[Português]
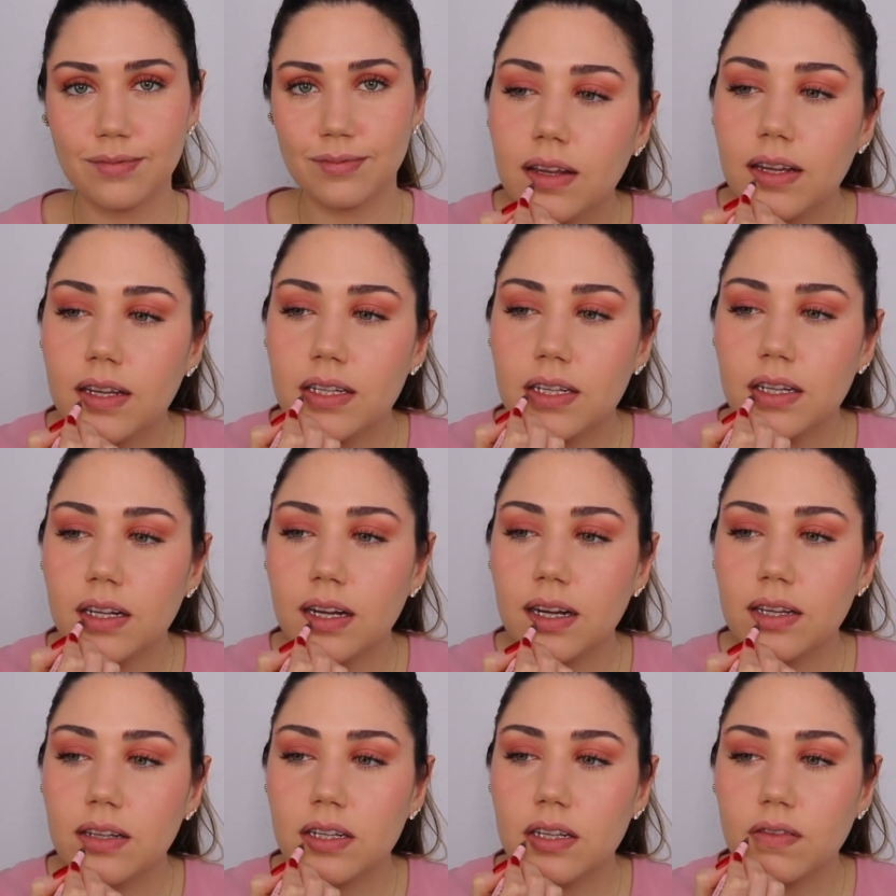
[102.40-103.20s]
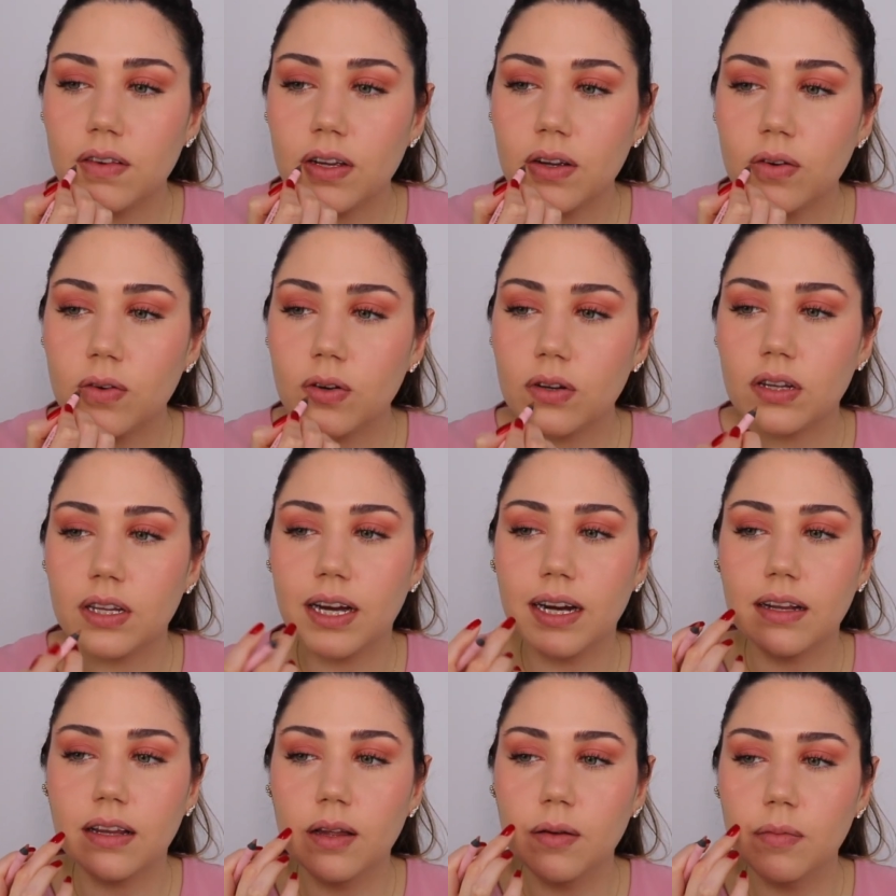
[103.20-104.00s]
Desse lado você vai
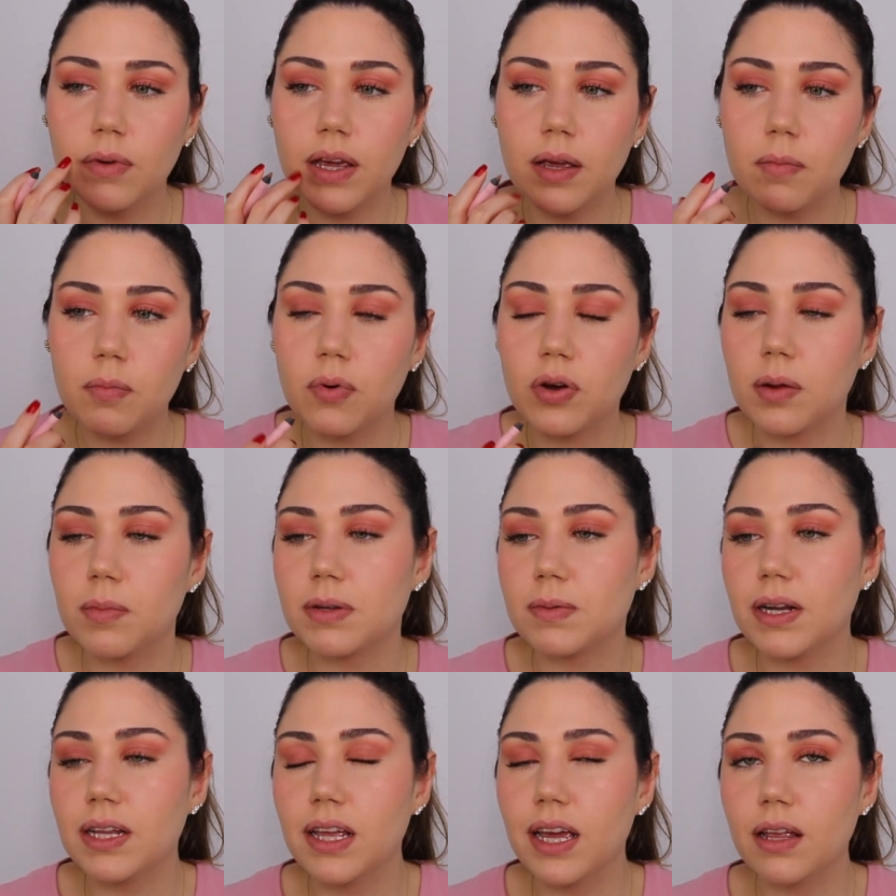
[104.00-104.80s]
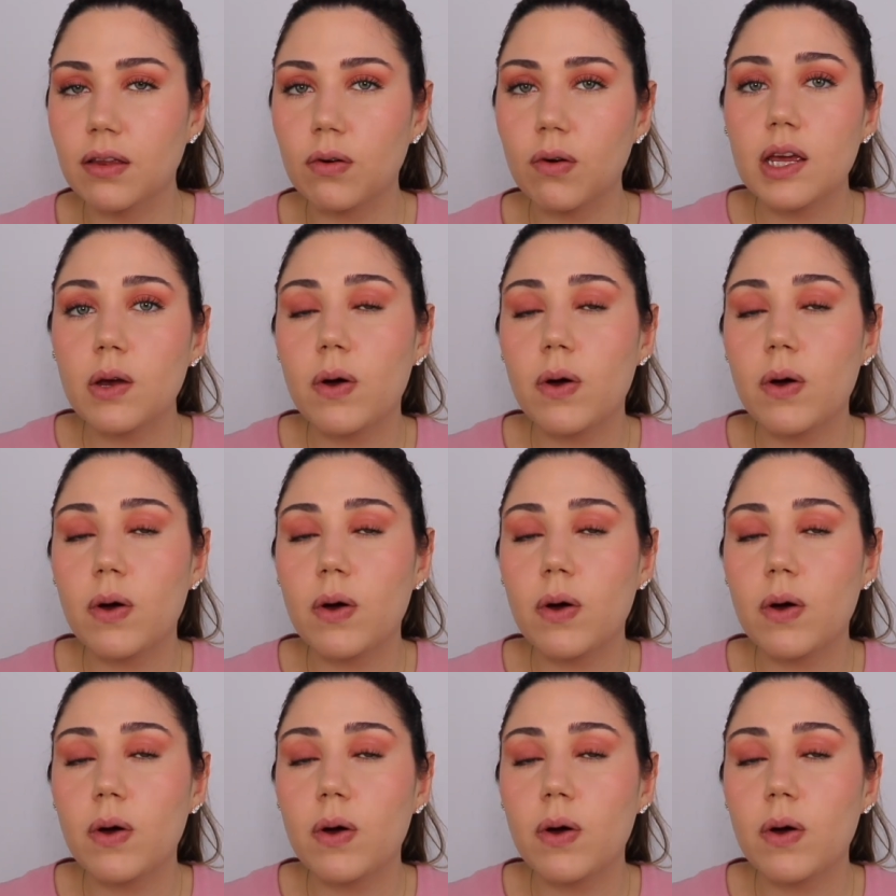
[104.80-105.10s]
encurtar também, um pouquinho mais pra dentro.